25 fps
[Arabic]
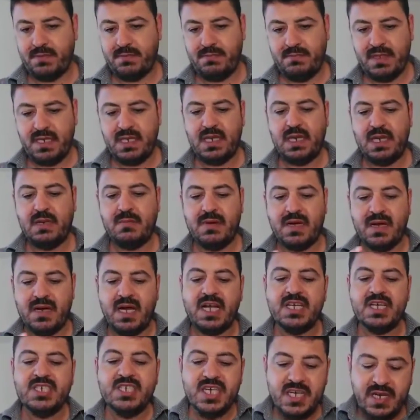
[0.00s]
من
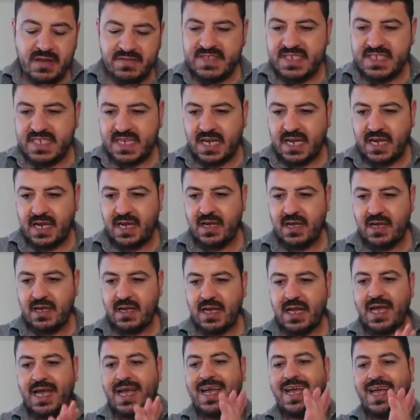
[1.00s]
المراجع نفسها
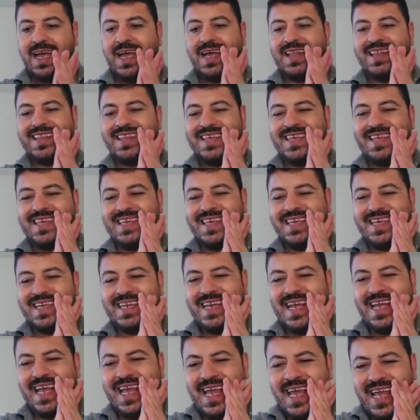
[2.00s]

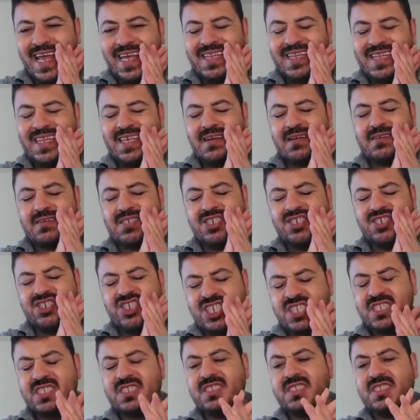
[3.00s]
هذه نادرا
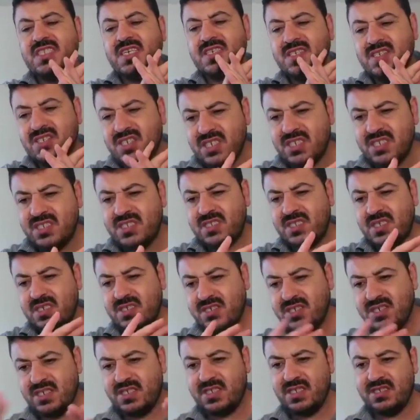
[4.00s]
جدا
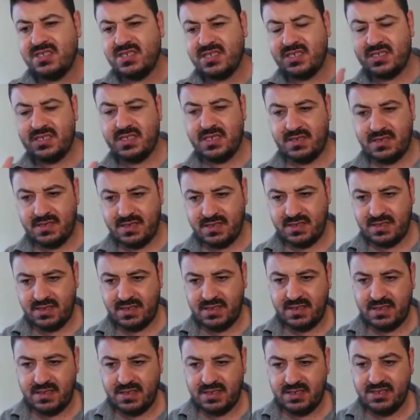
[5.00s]
جدا جدا جدا جدا,
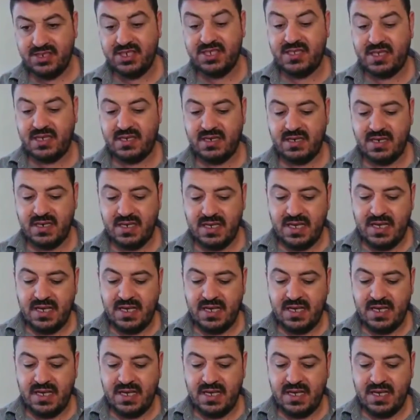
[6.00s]
جداً.